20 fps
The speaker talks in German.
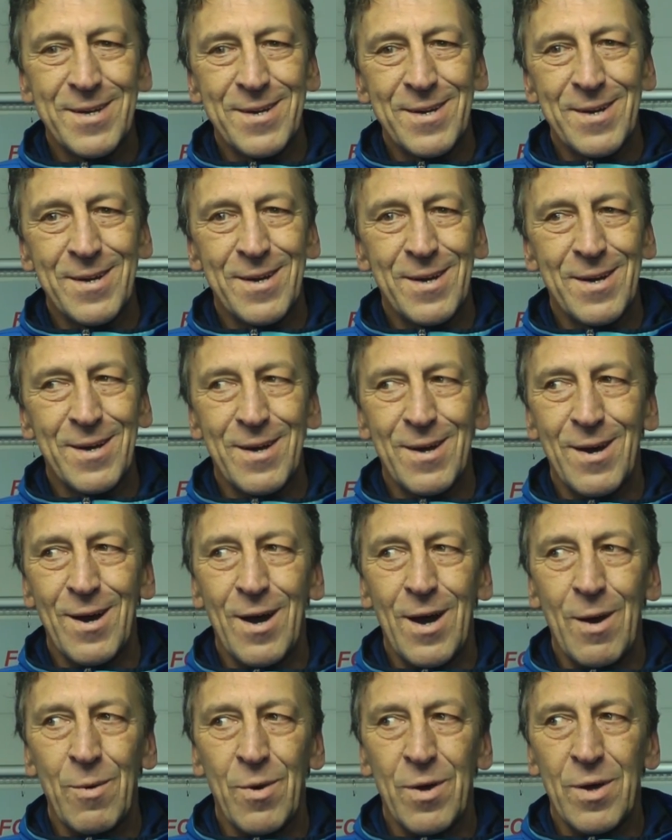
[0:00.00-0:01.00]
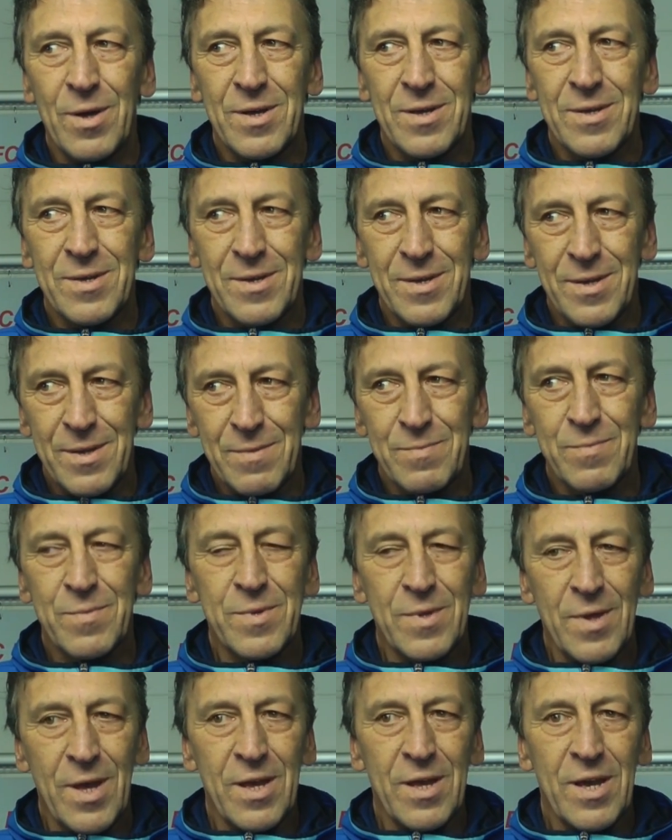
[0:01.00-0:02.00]
Äh, aber
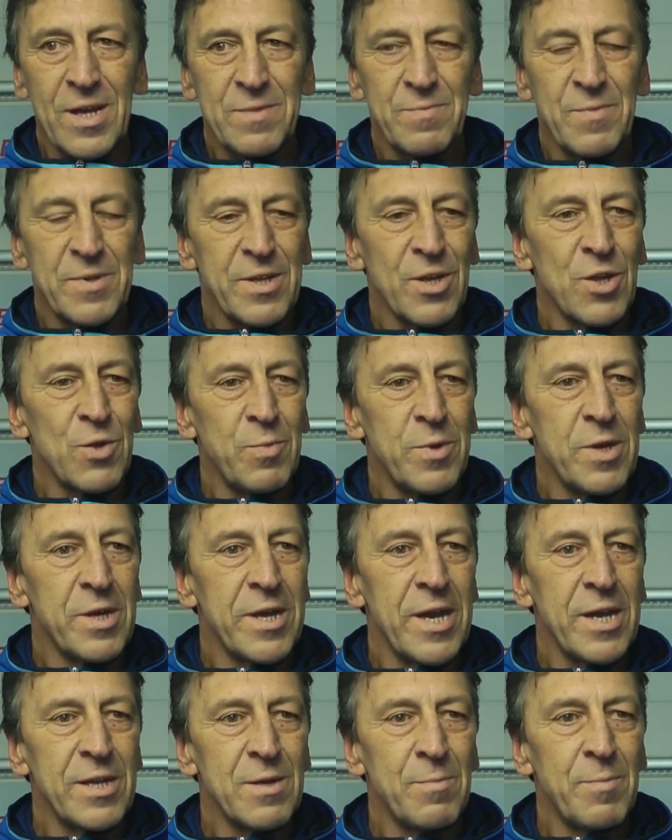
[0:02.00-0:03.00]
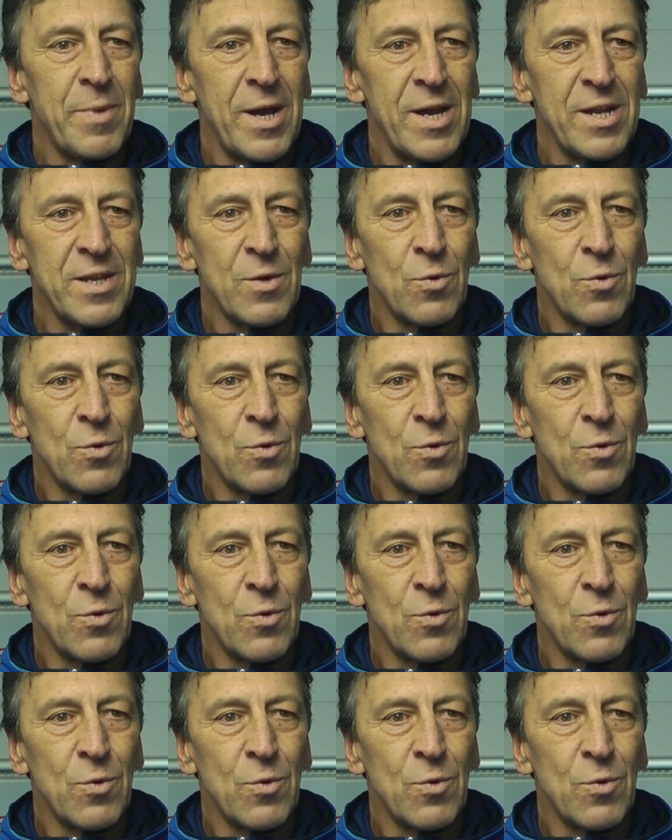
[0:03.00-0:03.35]
äh, erstmal das Spiel gegen den Ball,